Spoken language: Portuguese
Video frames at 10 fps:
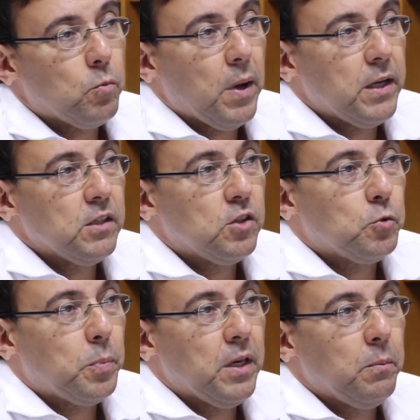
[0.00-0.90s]
o país
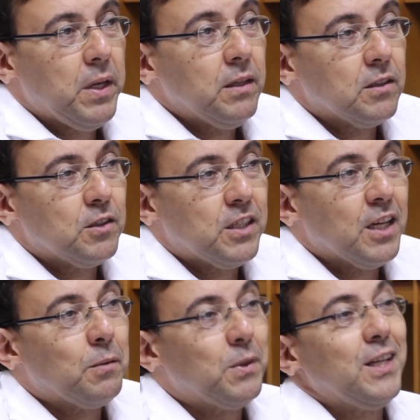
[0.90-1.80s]
experimenta, de
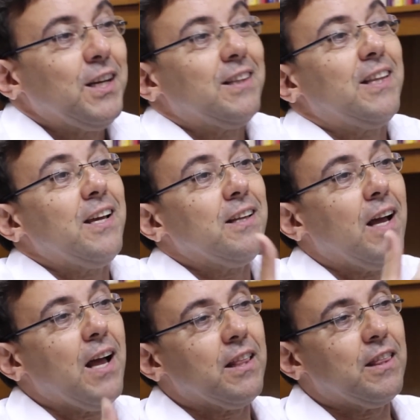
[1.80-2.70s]
certa maneira, até
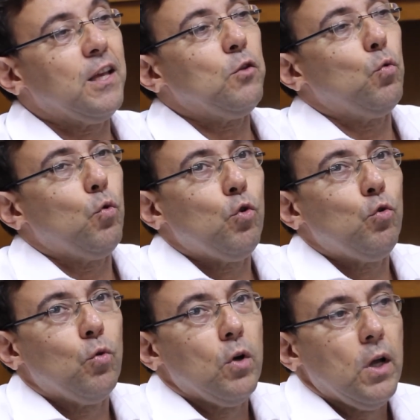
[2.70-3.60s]

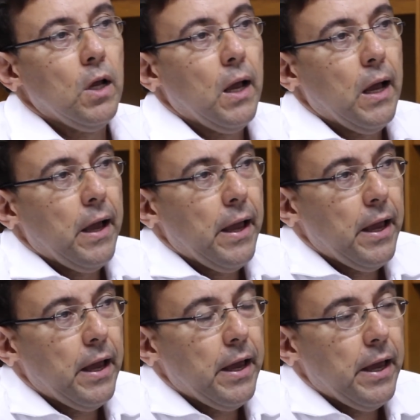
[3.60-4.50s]
atenuou
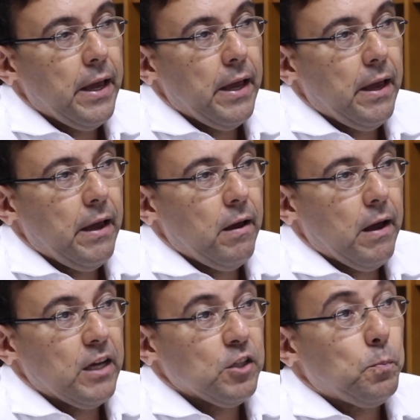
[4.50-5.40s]

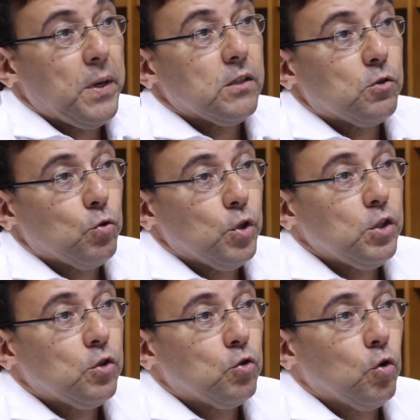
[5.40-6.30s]
é, as
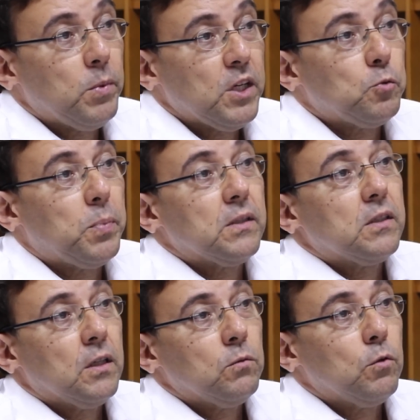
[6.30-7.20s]
pressões sobre a
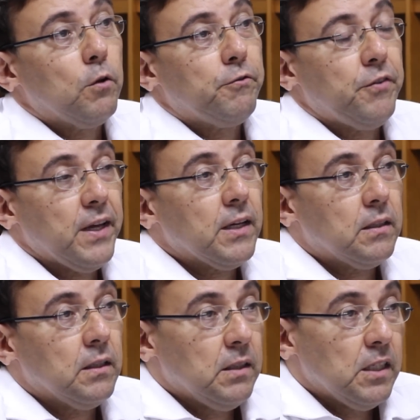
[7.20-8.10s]
expansão da
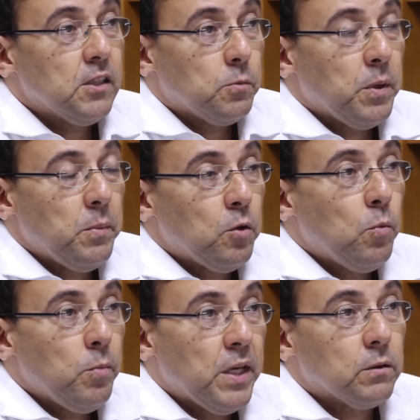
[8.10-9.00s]
oferta nesse primeiro
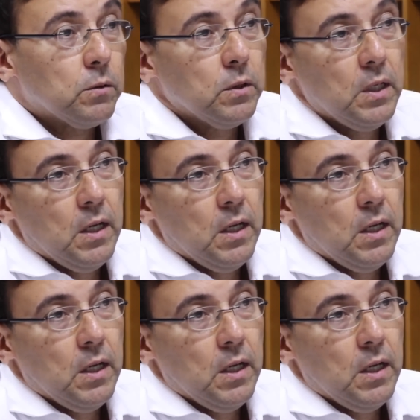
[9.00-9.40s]
momento.